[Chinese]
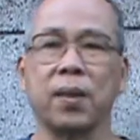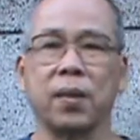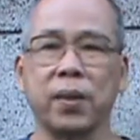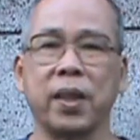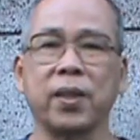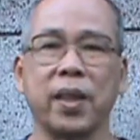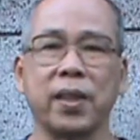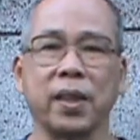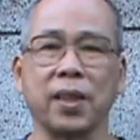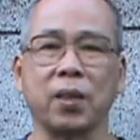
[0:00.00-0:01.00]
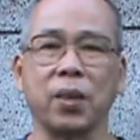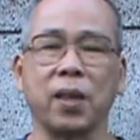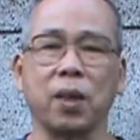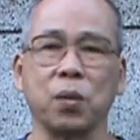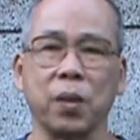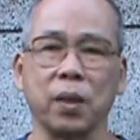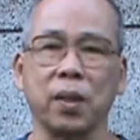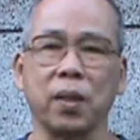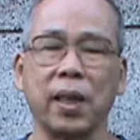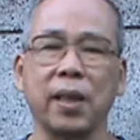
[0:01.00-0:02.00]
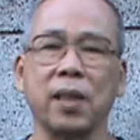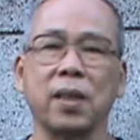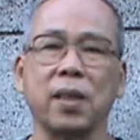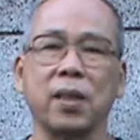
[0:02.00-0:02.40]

我今天就要讲这个对照组啊，就是大家是